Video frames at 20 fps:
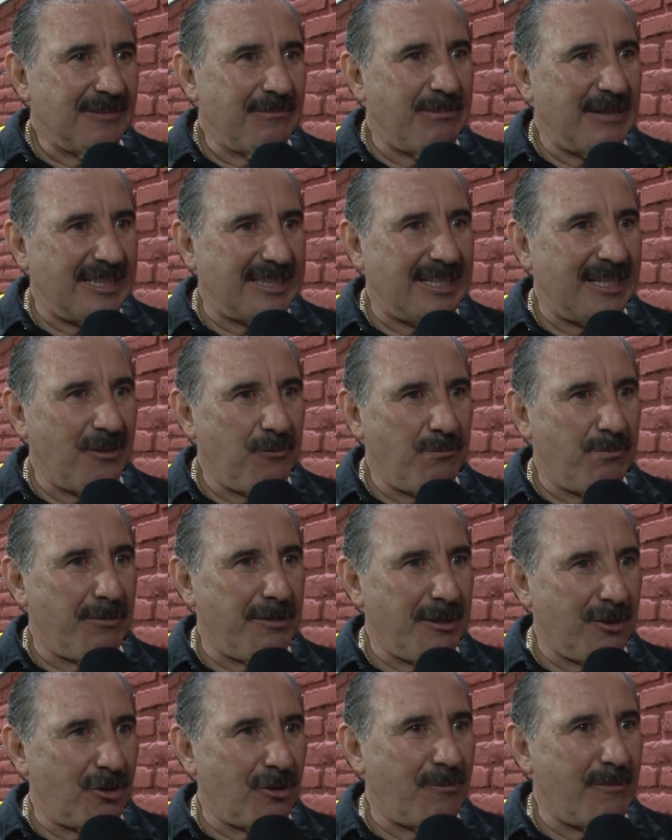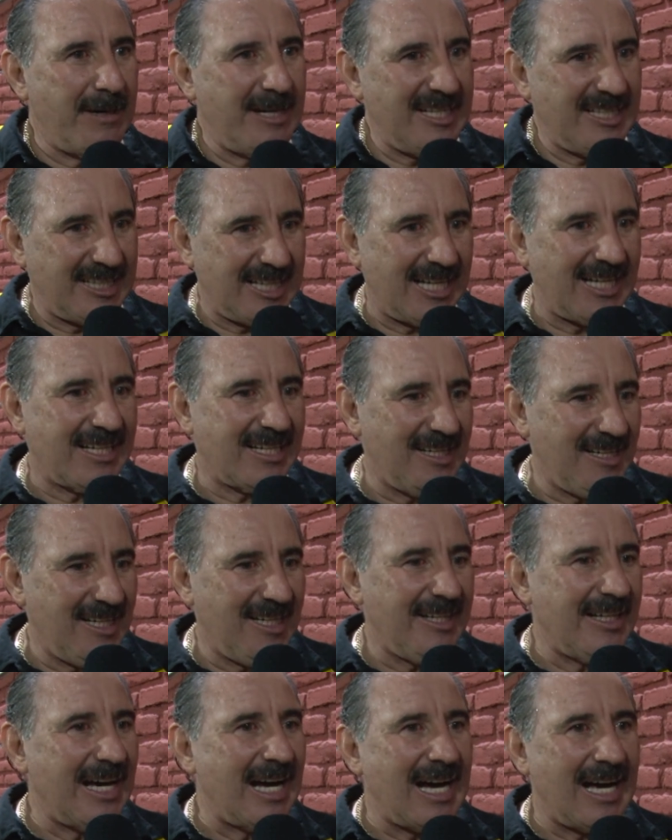va a tener un poquito más de
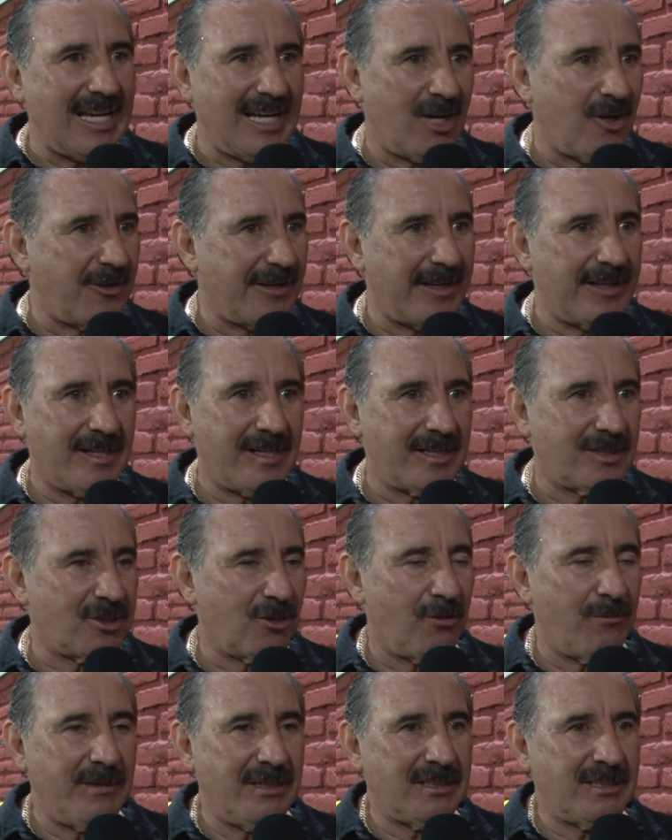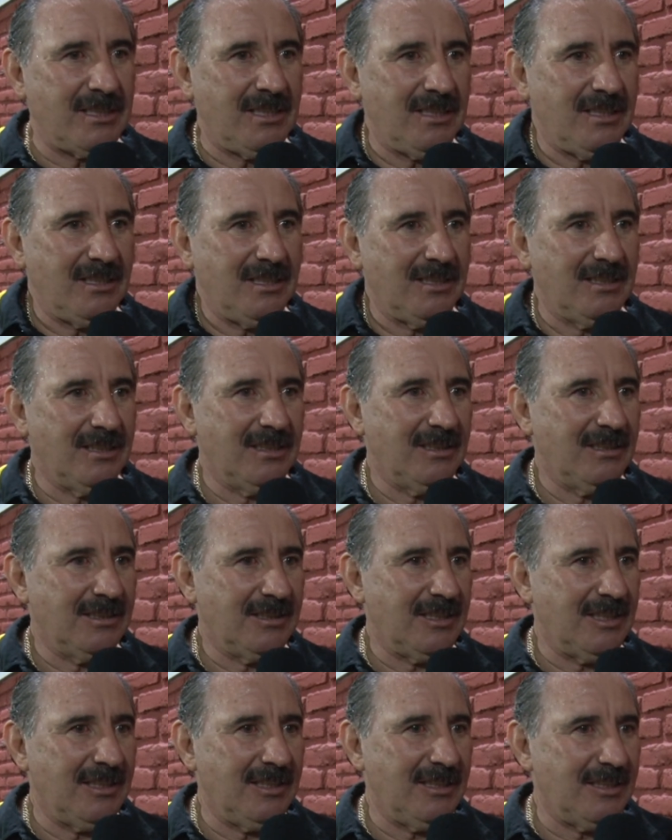tranquilidad a la hora de resolver si,
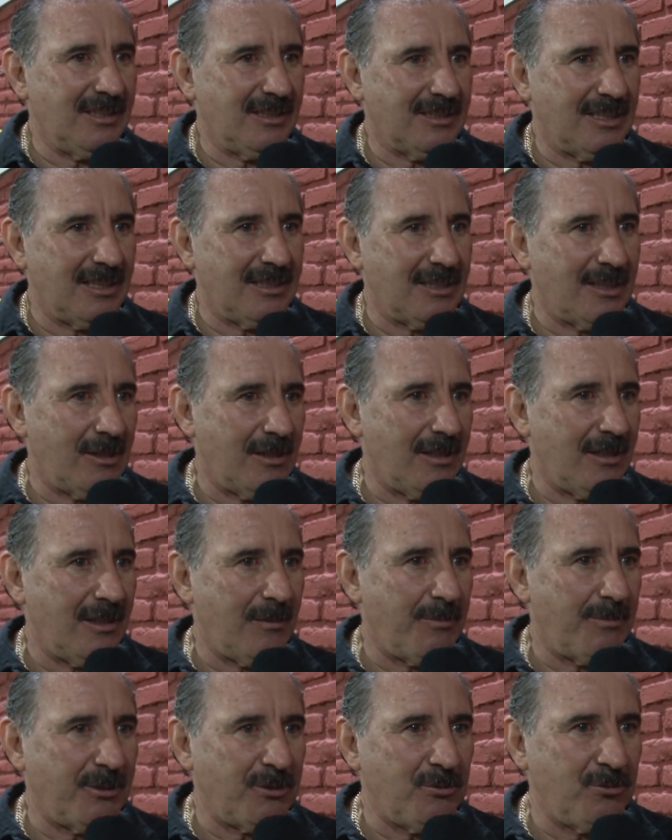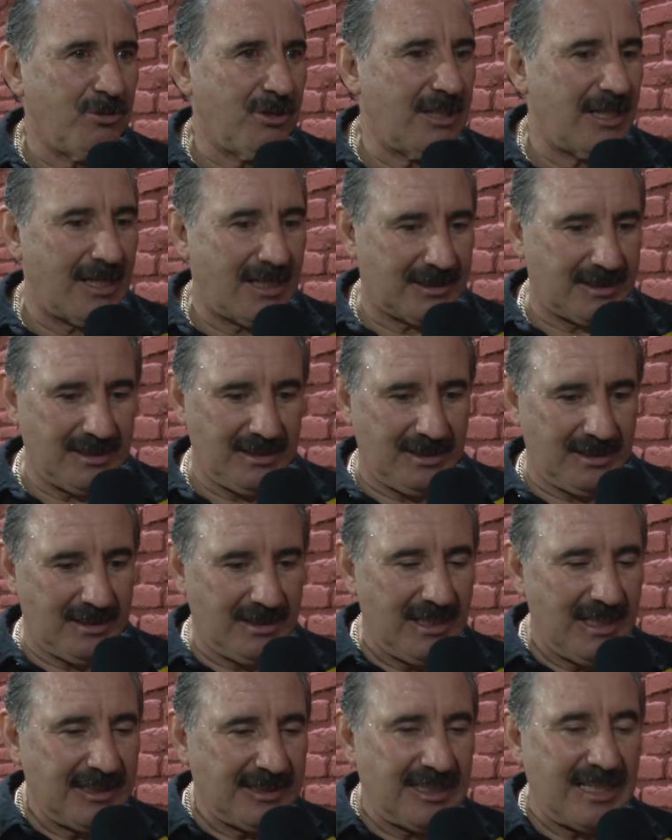si, se pronuncia, si
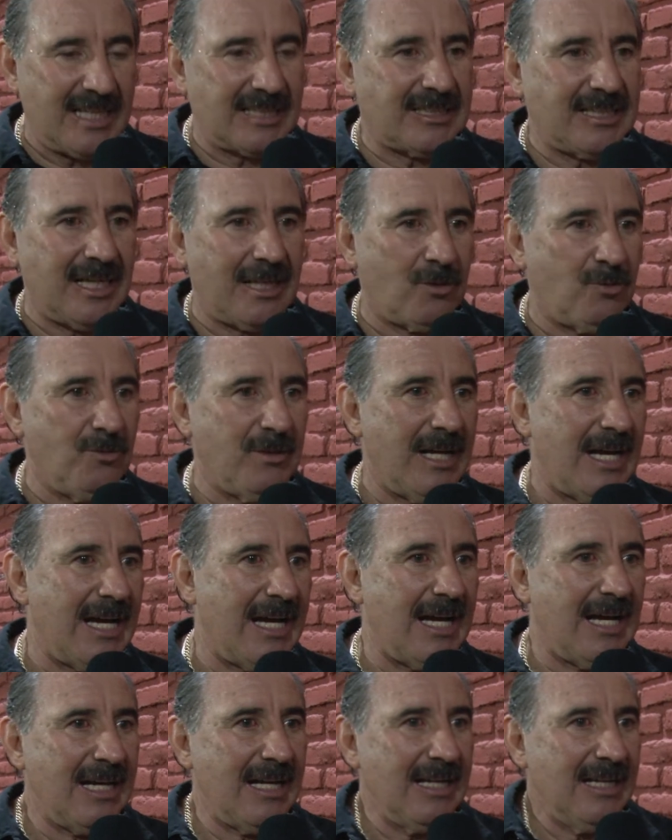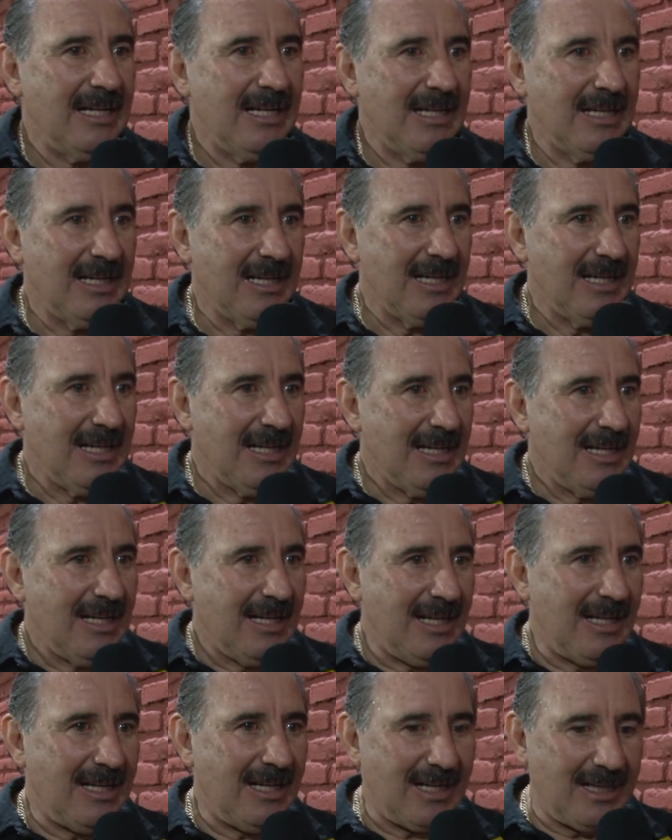se hace alguna,
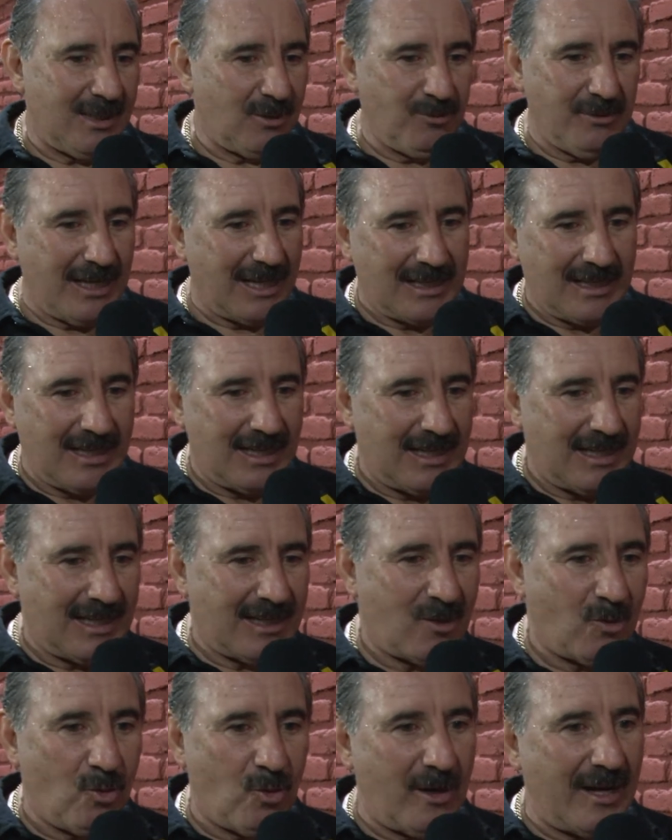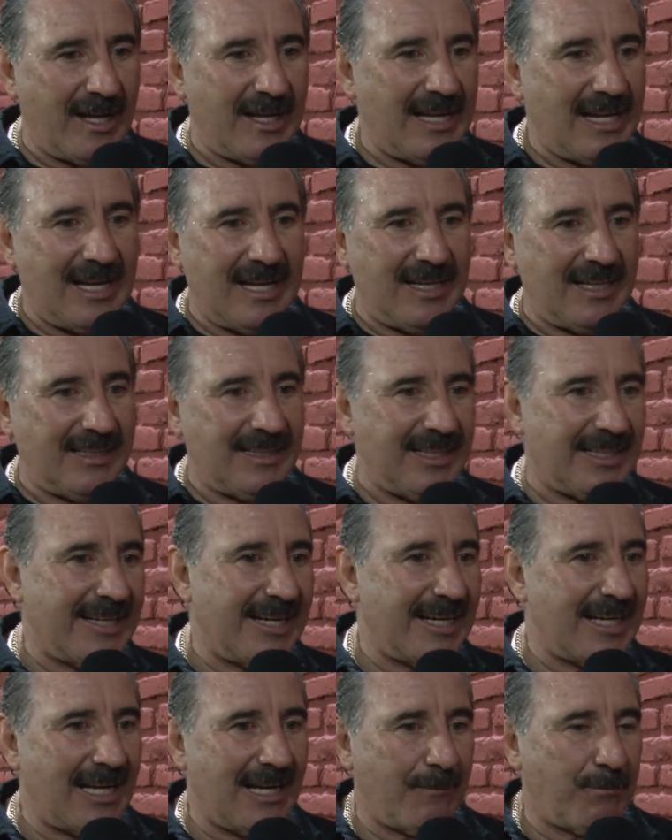alguna jugada de
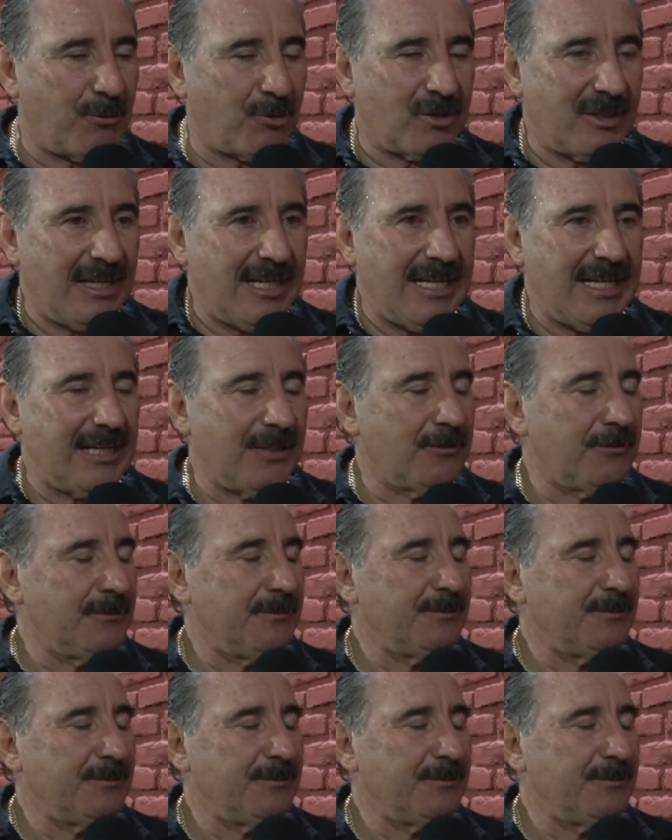cara a la portería, ¿no?